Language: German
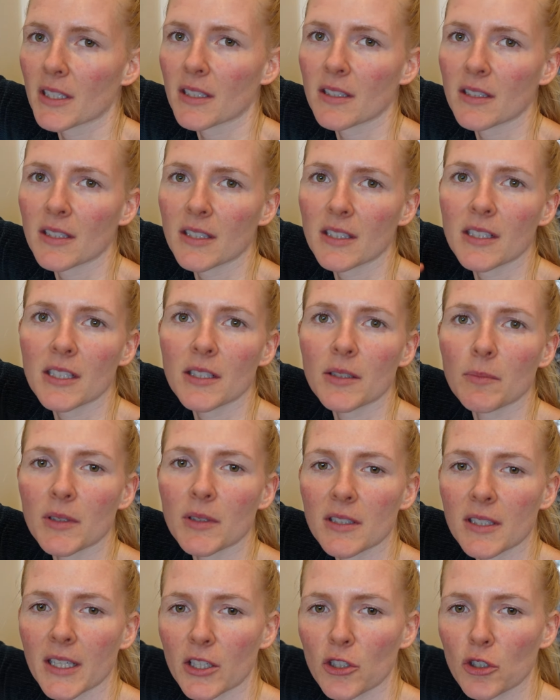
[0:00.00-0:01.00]
erzielt
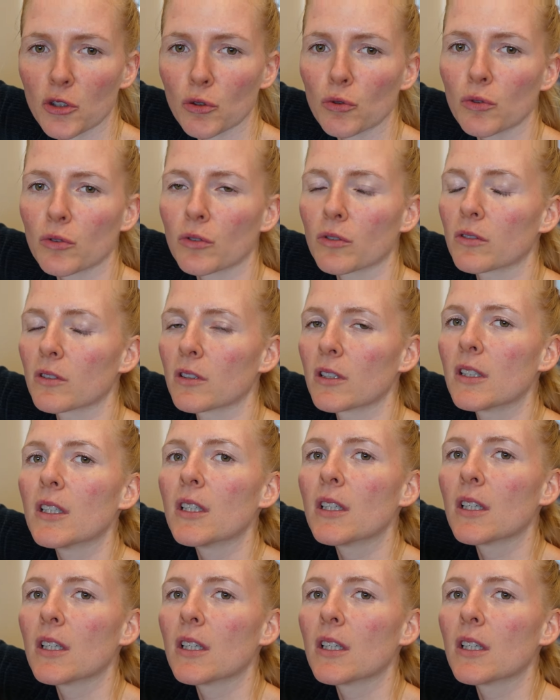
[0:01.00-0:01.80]
sechs Stunden.